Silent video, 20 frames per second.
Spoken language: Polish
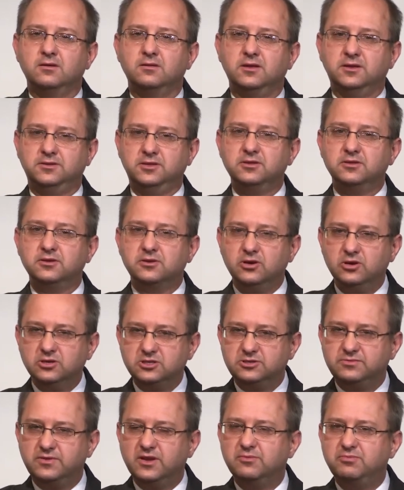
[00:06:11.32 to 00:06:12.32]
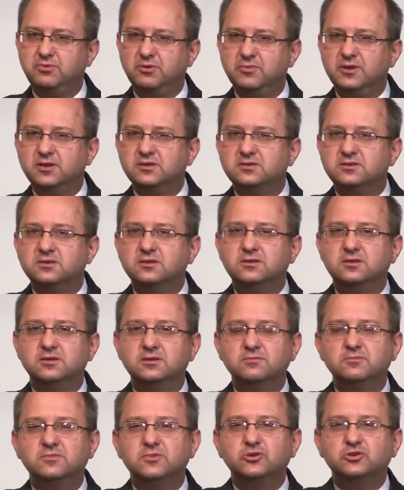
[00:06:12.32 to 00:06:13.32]
na ten rozdźwięk pomiędzy
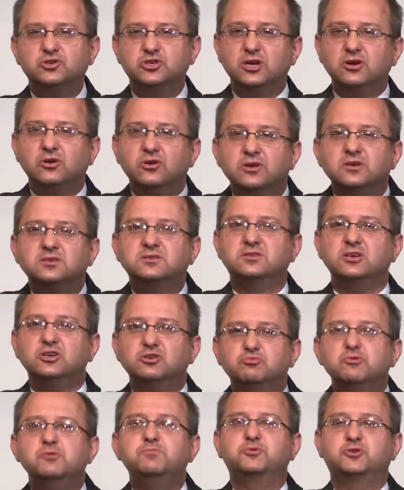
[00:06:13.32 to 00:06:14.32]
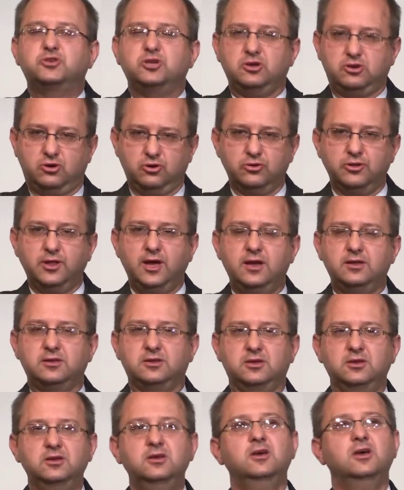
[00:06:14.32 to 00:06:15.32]
tym, do czego jesteśmy
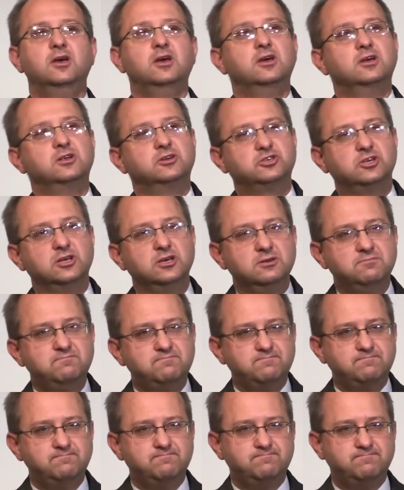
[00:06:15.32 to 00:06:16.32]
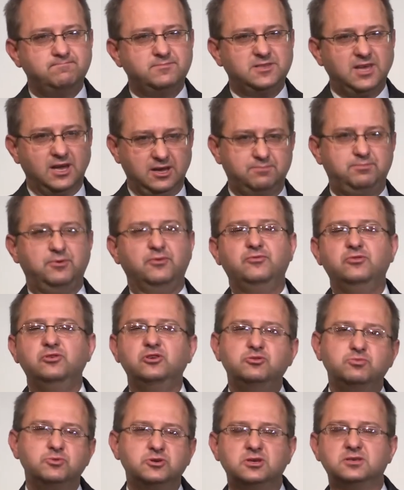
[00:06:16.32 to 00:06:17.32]
przekonani, że tak
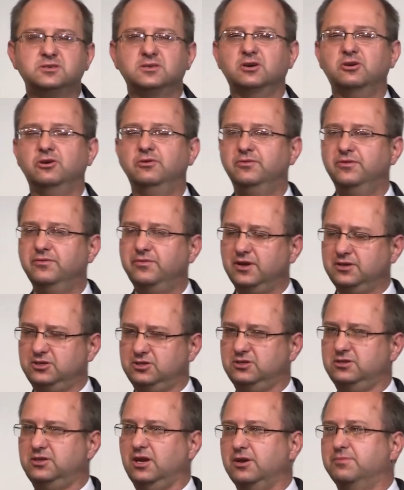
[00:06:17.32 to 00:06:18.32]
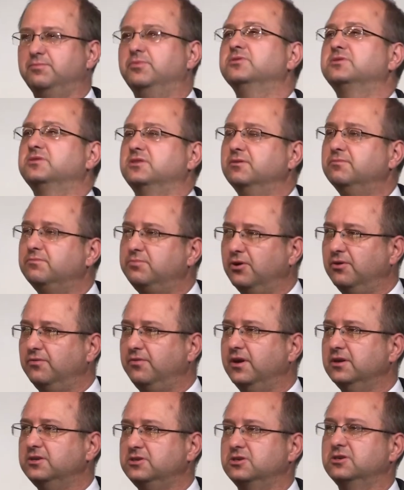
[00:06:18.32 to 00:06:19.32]
powinniśmy się zachowywać, tak
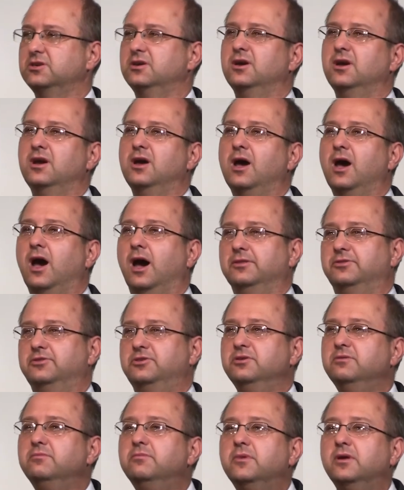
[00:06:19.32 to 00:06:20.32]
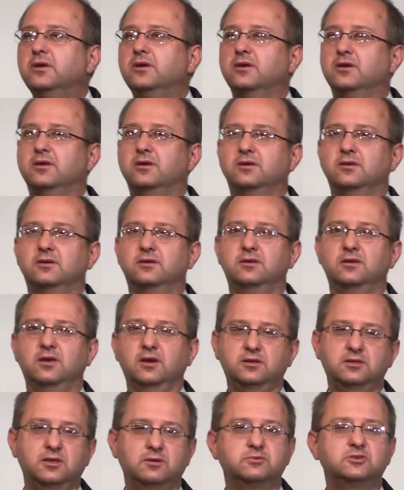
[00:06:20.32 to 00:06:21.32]
postępować, a tym,
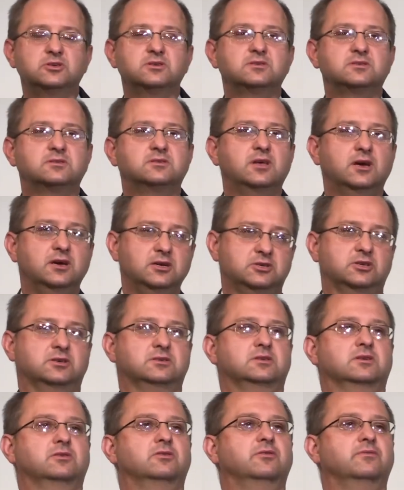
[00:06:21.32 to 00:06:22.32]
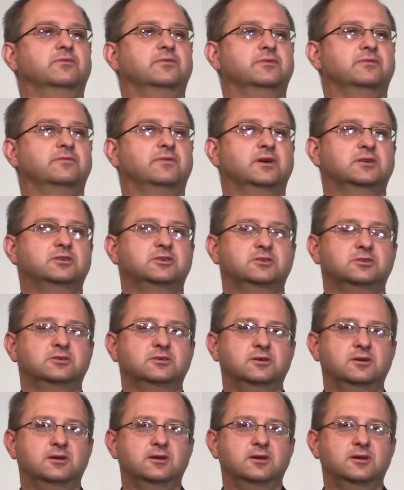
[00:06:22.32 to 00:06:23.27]
jak nam się zdarza zachowywać,